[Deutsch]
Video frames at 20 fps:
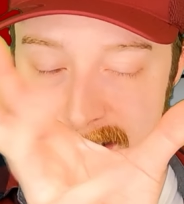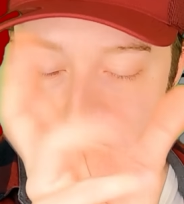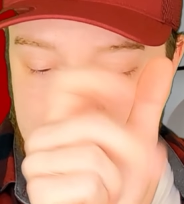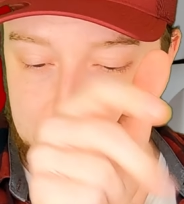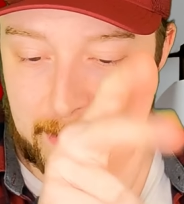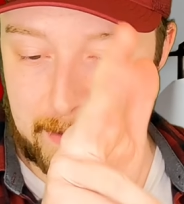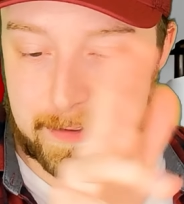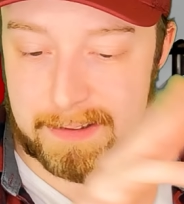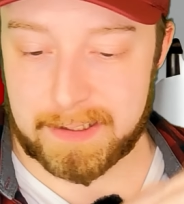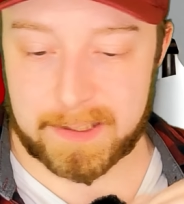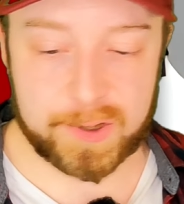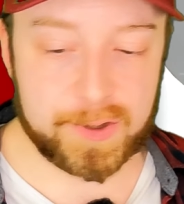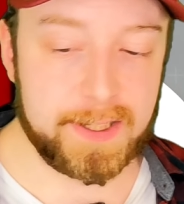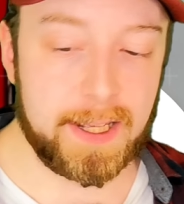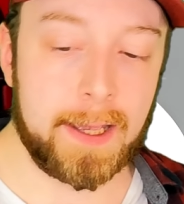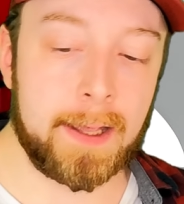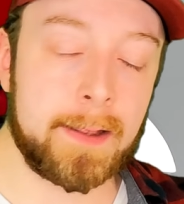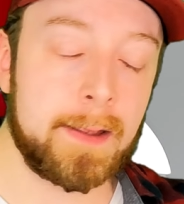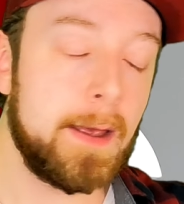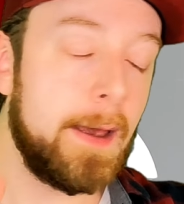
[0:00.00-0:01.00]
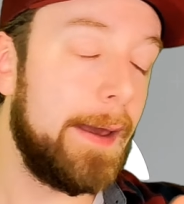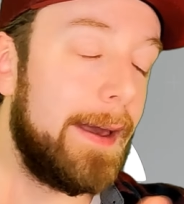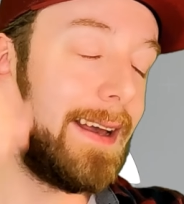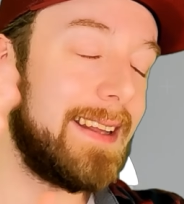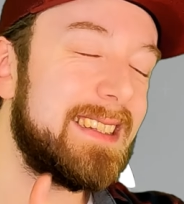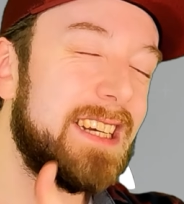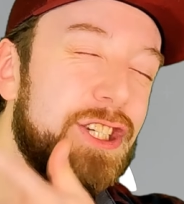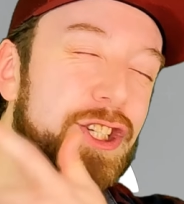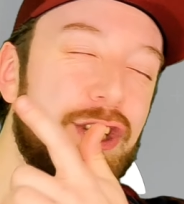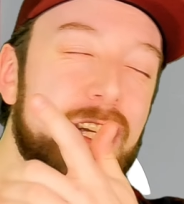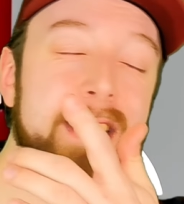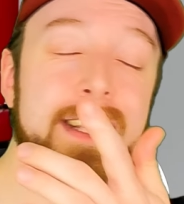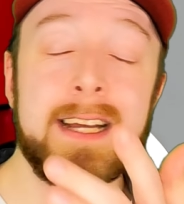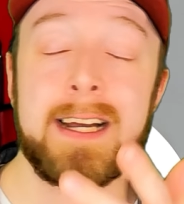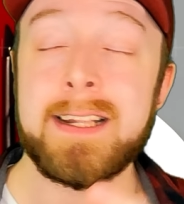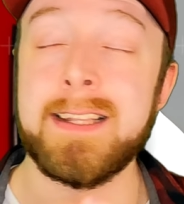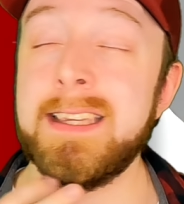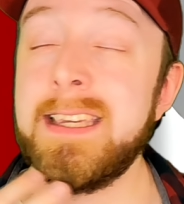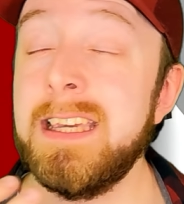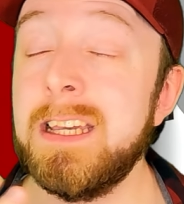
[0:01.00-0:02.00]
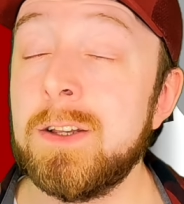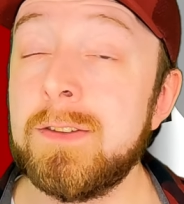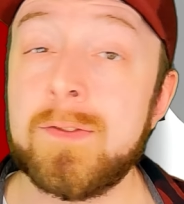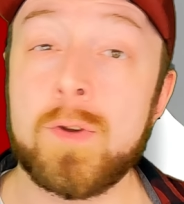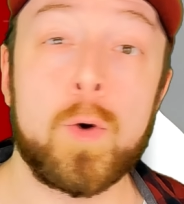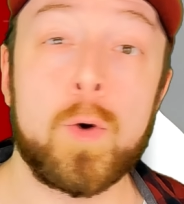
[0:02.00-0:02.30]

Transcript: Details da stehen. Da steht dann hier